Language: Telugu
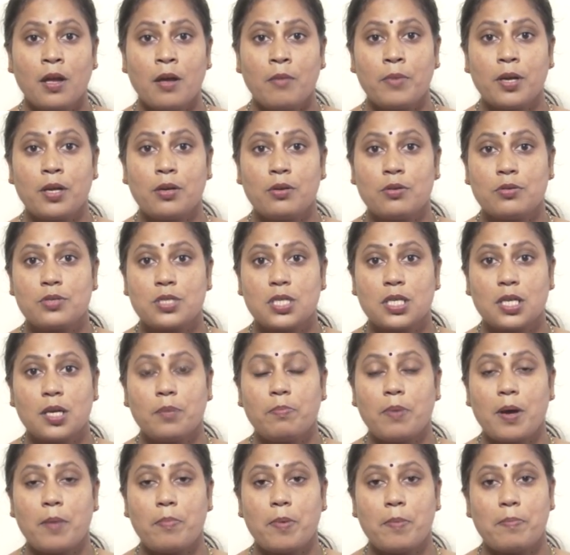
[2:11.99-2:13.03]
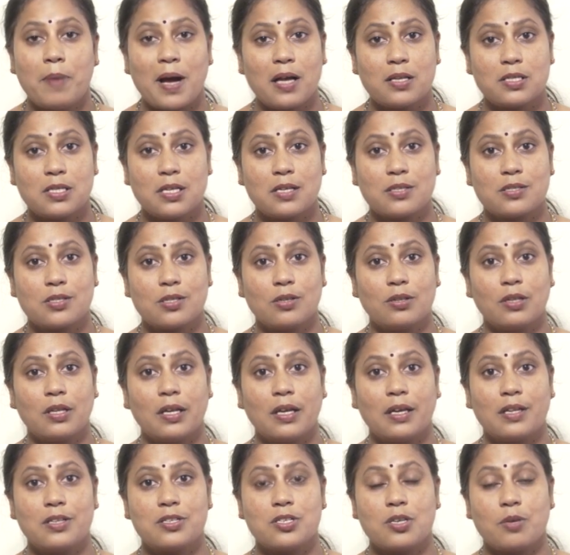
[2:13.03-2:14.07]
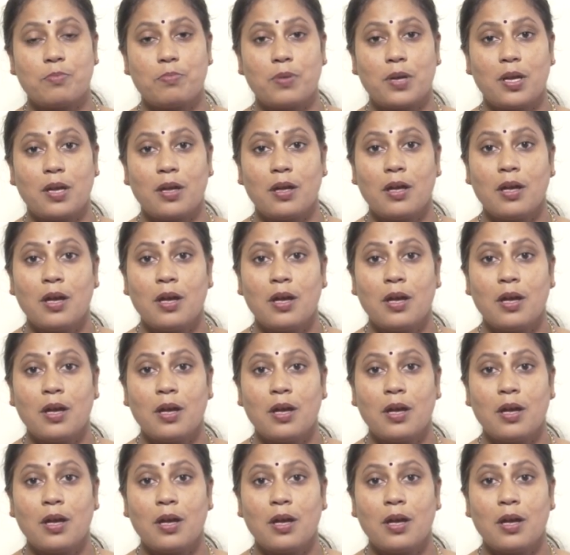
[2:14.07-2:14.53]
మీరు చిన్న పాప బాగా చేస్తుంది అని చెప్పి